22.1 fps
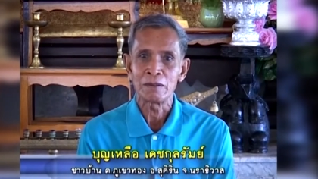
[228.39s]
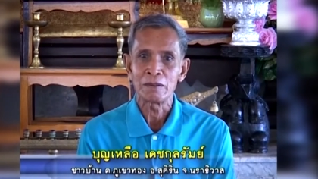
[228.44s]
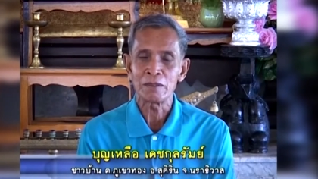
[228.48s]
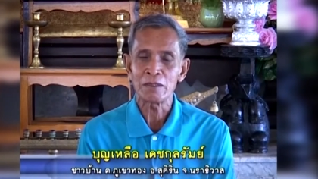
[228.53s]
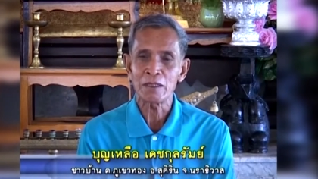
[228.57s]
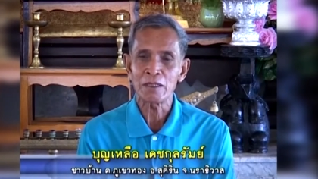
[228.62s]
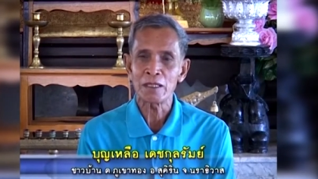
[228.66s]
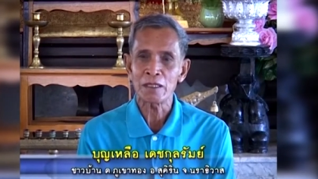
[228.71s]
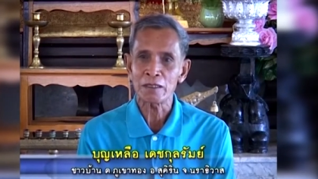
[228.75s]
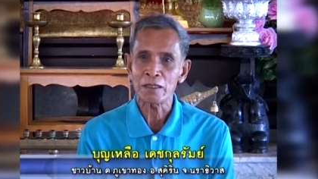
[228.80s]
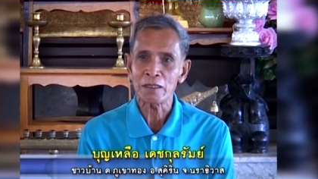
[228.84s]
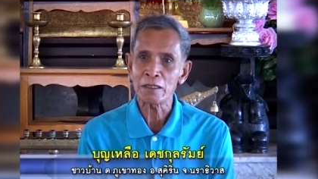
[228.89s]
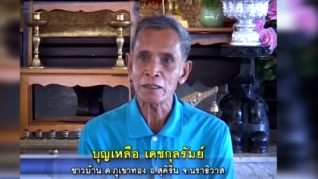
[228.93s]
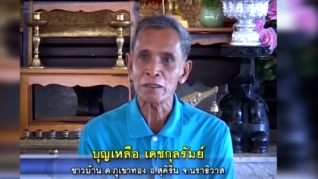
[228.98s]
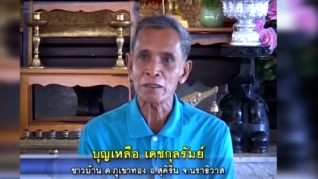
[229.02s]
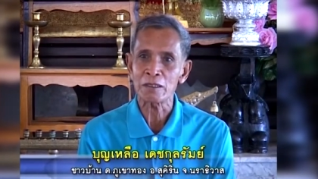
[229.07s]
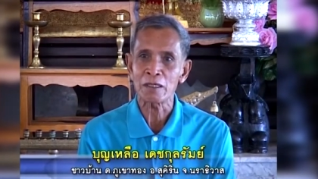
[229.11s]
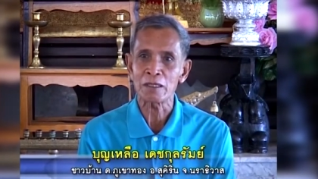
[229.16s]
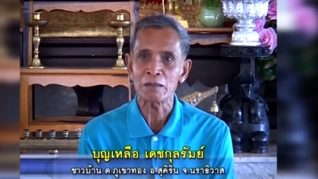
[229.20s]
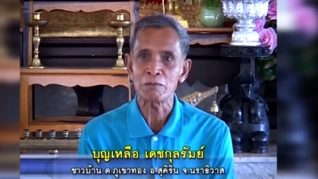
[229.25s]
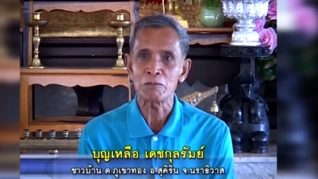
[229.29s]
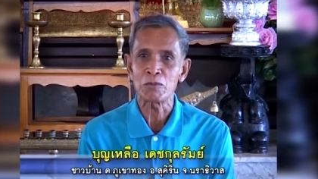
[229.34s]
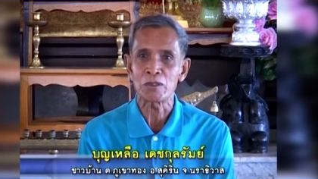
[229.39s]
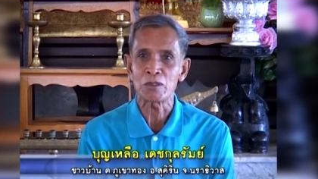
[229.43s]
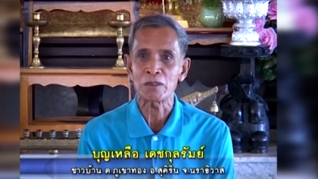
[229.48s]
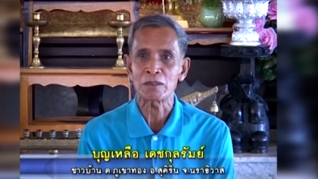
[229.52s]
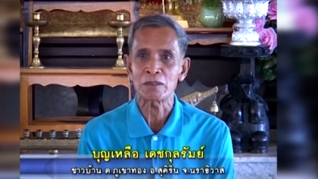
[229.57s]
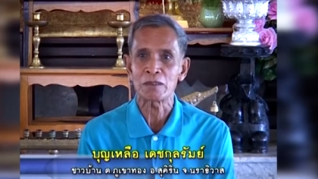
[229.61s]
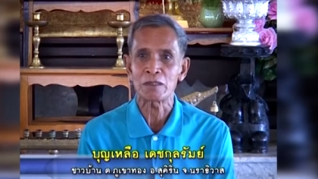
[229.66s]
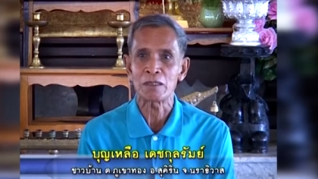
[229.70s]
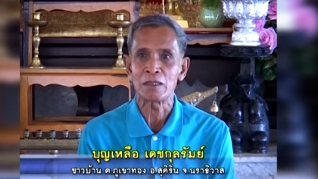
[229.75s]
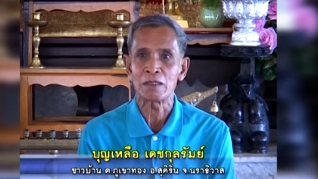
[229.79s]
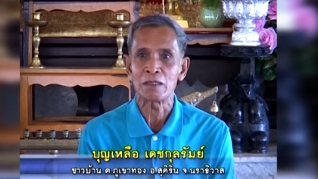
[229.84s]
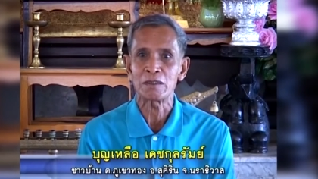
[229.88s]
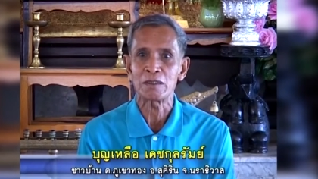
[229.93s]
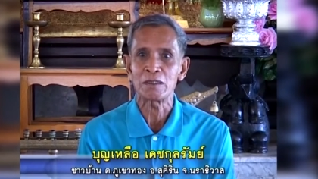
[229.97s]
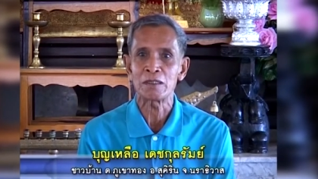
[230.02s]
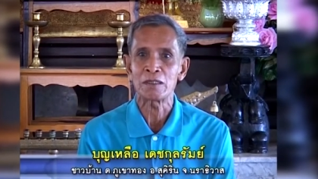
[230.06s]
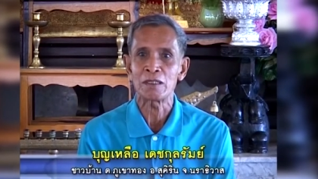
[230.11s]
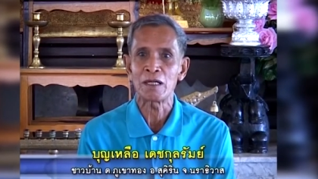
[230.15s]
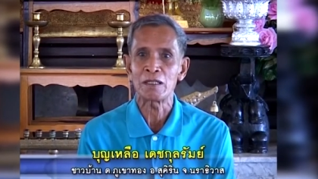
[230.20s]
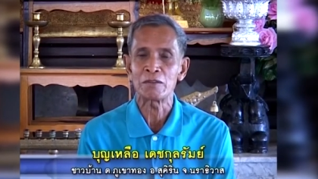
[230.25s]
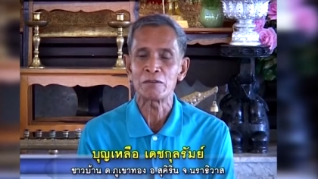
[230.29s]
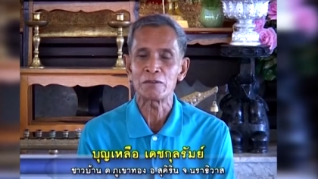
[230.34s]
เนี่ยที่ทั้งหมดที่
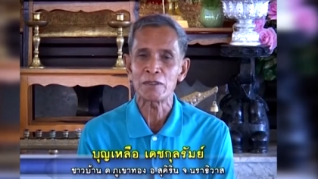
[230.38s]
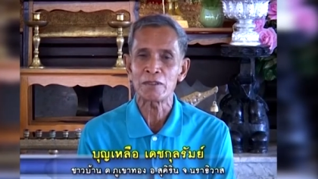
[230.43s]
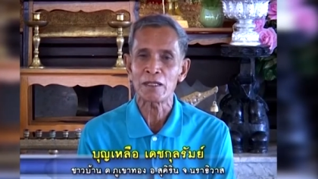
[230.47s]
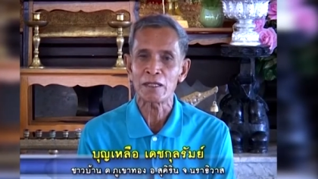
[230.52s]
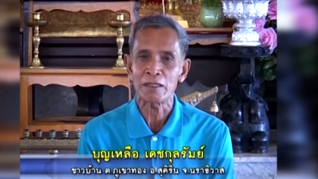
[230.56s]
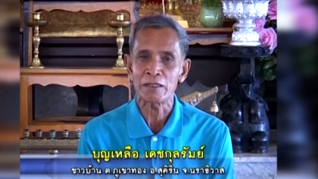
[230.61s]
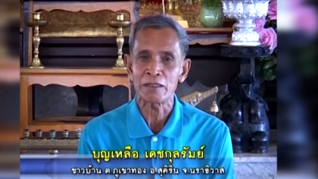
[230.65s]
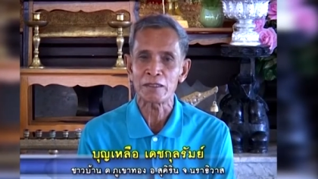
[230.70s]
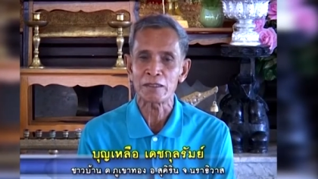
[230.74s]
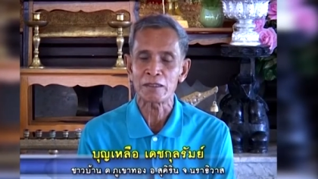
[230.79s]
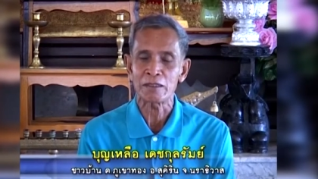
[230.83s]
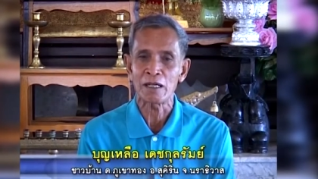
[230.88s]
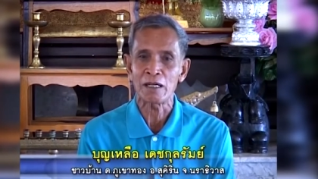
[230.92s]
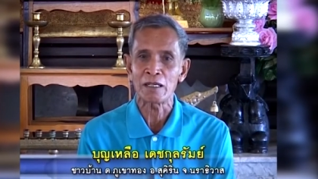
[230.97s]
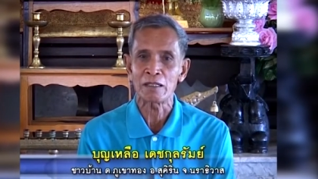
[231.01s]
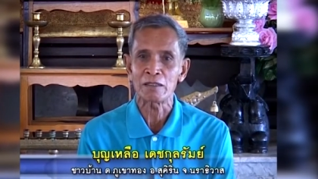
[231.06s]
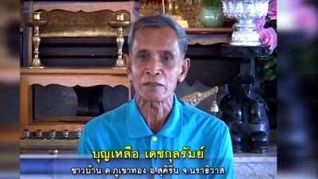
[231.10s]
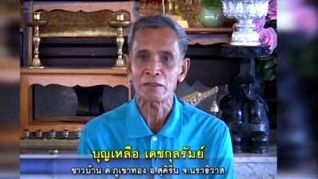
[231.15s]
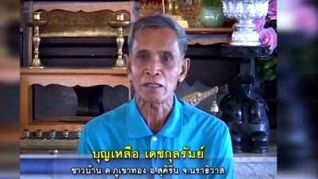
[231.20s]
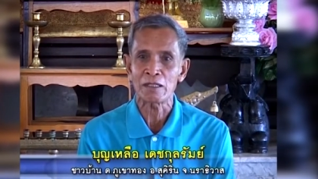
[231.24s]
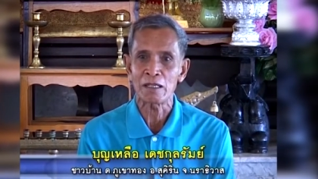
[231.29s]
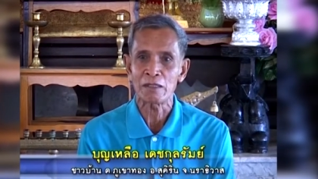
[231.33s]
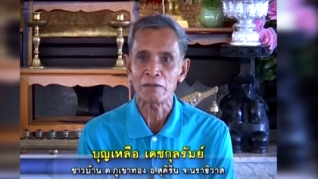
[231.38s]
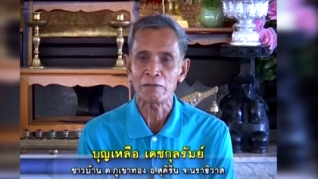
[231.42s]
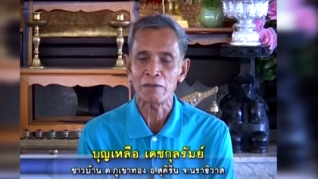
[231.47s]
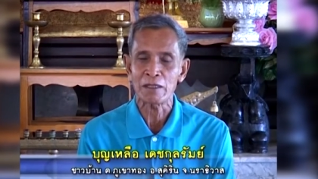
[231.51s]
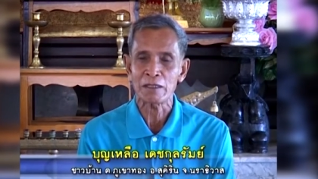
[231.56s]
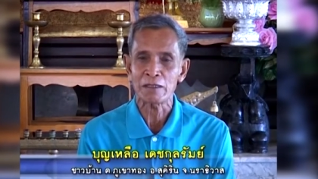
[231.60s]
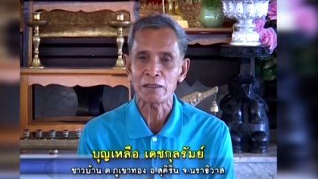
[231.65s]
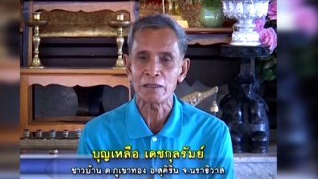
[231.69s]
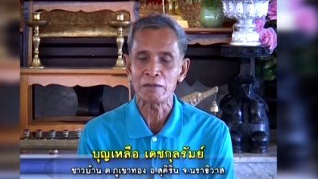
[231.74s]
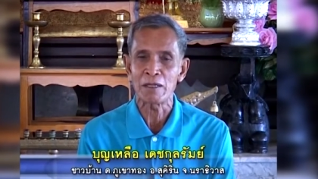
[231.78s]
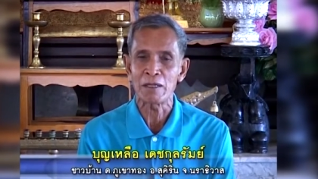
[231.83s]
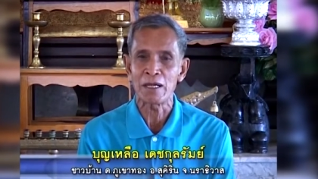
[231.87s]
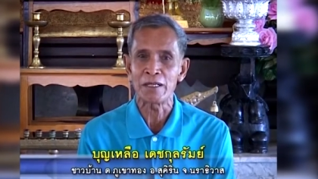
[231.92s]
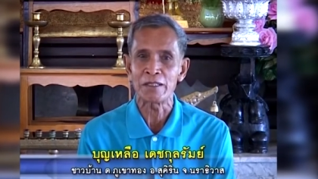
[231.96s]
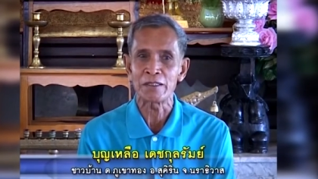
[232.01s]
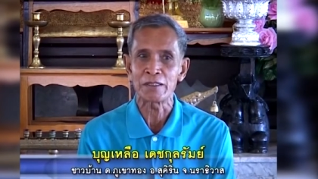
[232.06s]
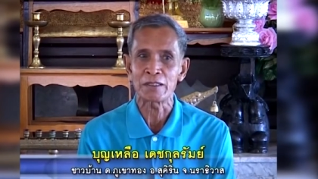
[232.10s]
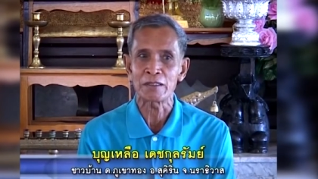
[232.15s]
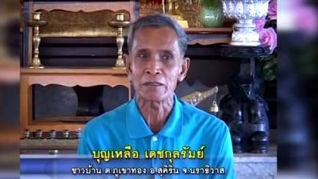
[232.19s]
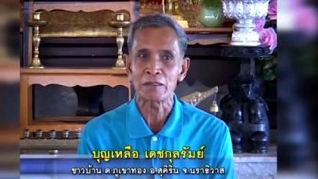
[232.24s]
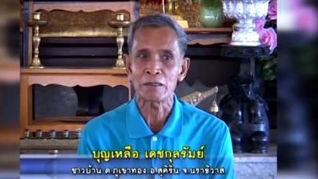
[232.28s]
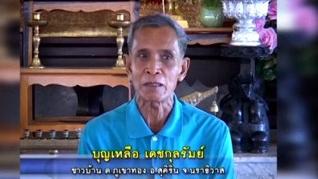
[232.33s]
อนุญาตให้ตั้งสร้างวัดขึ้นมา
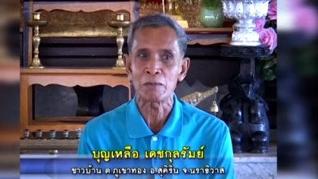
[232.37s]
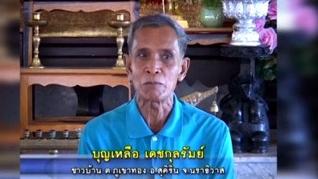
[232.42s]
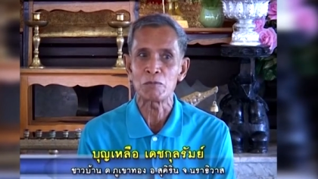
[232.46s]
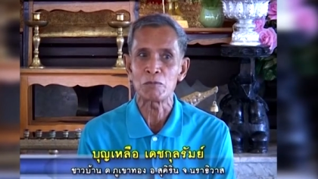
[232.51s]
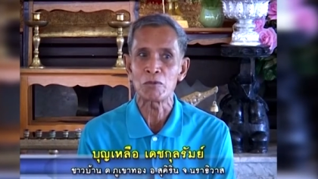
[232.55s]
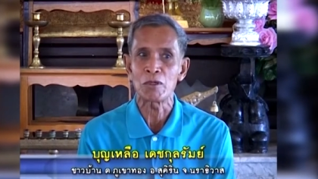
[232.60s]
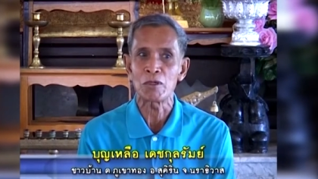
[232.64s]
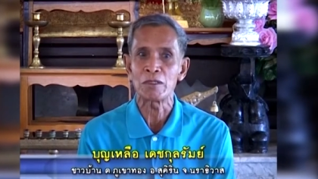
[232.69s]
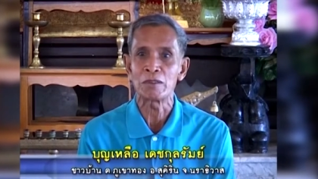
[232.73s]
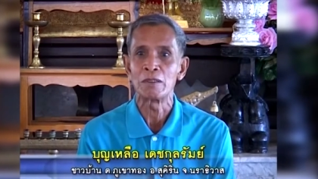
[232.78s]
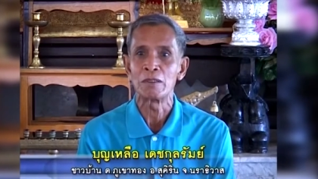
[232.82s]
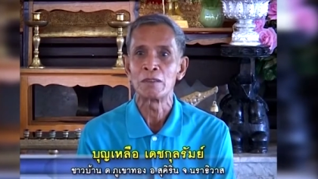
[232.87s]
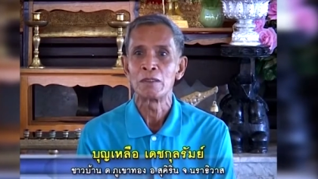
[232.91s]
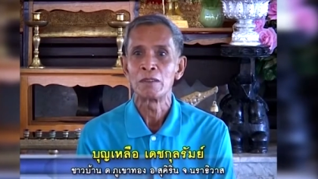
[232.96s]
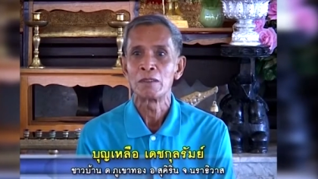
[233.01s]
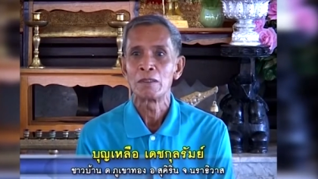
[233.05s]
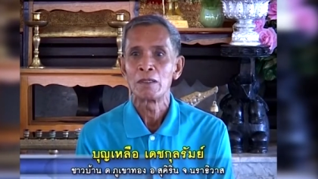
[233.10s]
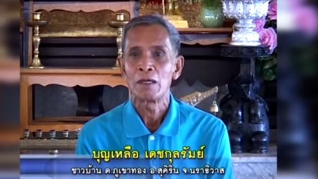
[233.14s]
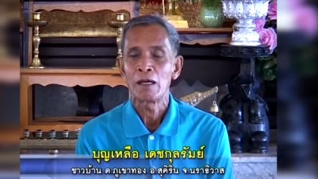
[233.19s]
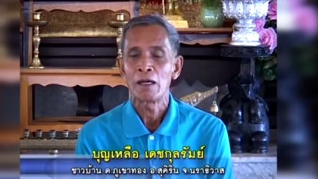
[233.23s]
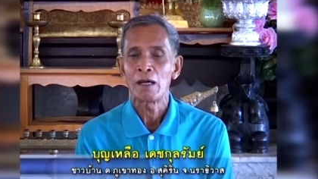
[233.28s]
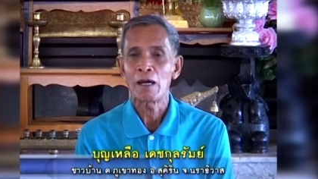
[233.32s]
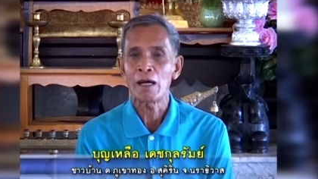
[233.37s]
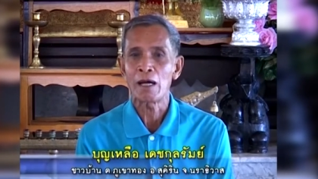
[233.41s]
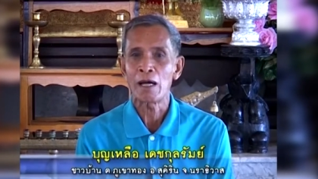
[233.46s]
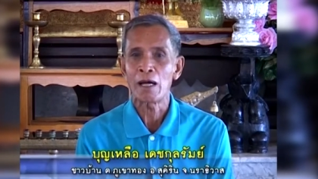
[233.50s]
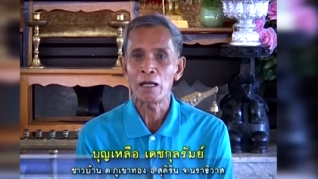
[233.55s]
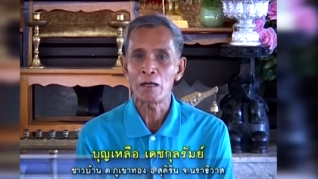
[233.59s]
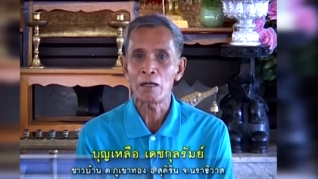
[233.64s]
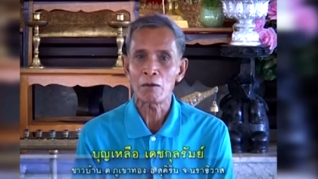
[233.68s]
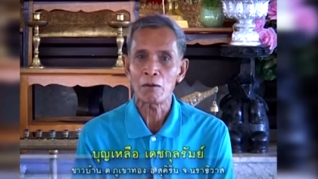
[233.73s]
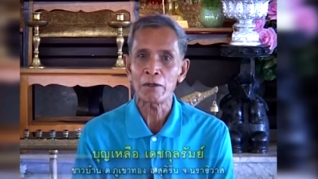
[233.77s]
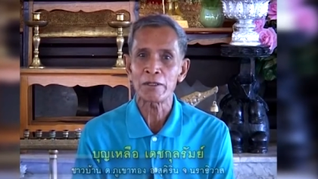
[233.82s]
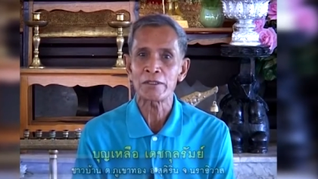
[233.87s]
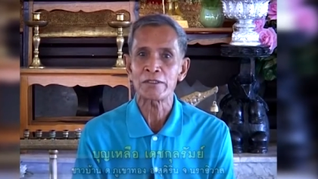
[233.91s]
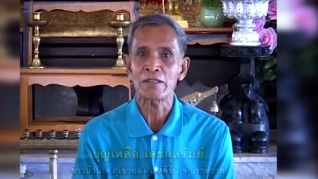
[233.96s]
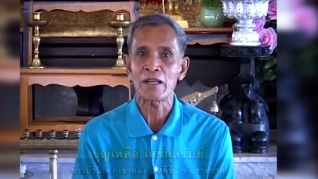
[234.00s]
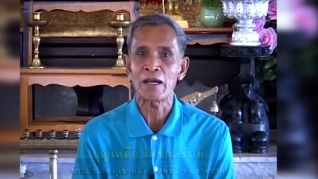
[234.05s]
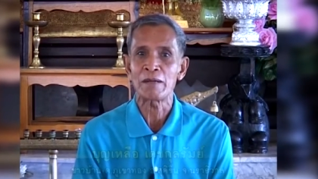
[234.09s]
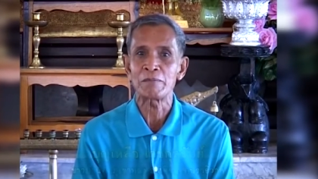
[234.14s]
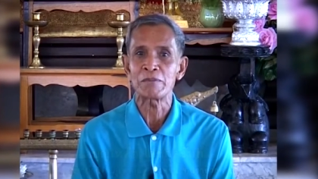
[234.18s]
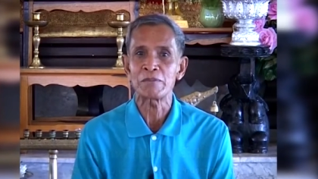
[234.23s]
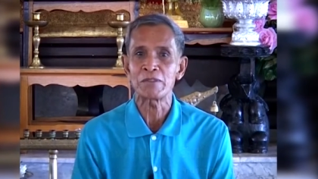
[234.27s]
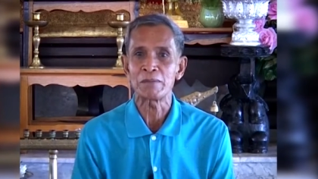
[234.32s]
เนี่ยก็จำนวน
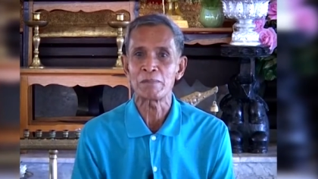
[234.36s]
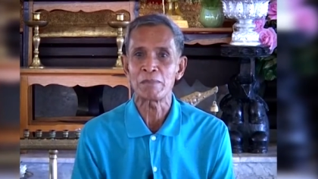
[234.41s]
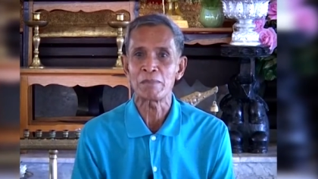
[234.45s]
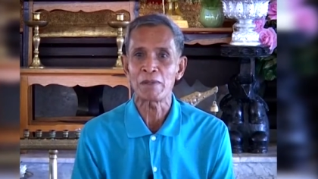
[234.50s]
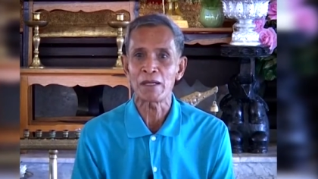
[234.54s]
530